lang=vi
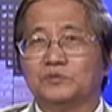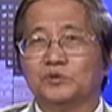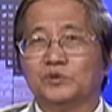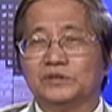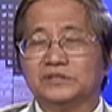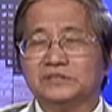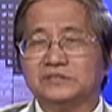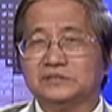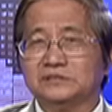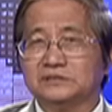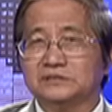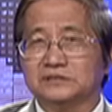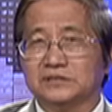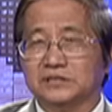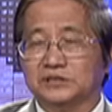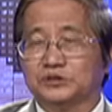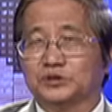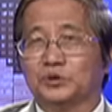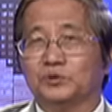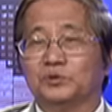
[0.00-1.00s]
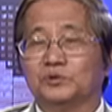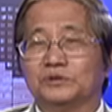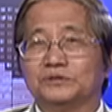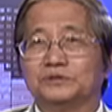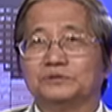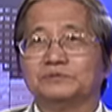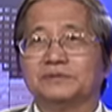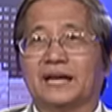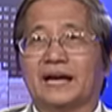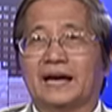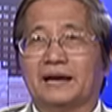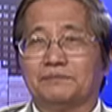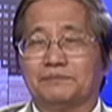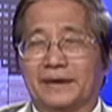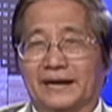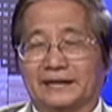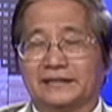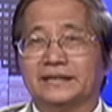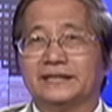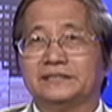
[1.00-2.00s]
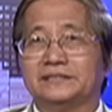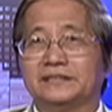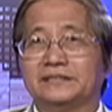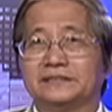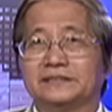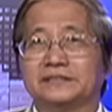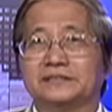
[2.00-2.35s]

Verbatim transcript: muốn tự chủ của chúng ta mạnh lên đó,